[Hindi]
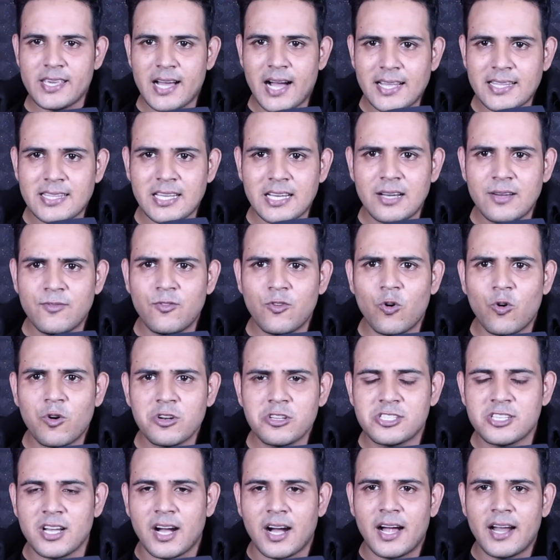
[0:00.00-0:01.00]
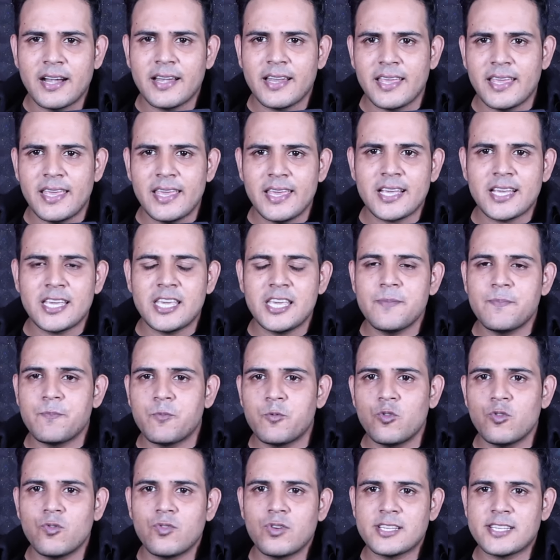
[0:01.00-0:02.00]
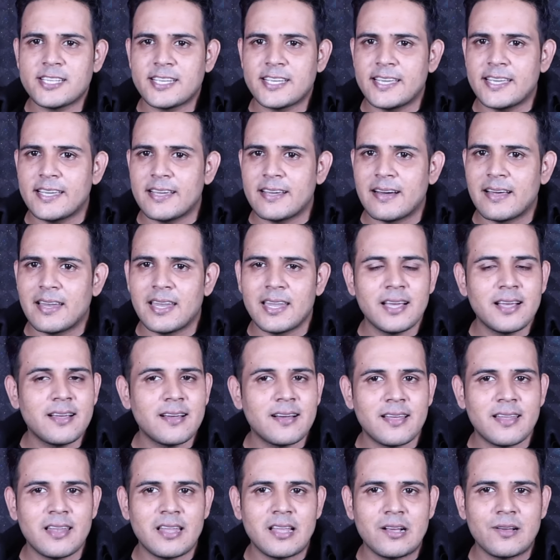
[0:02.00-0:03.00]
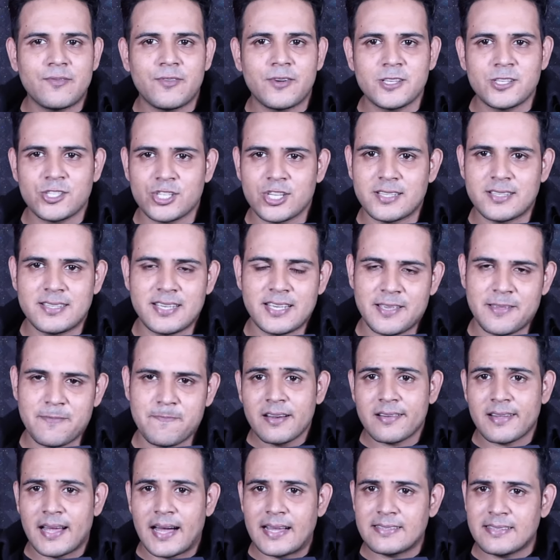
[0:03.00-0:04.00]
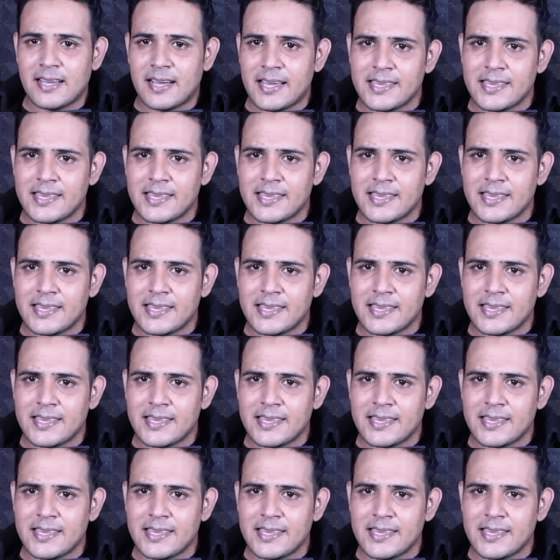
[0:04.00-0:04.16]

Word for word: यादव और जाट एक ही पूर्वज के अलग अलग वंशज हैं राजा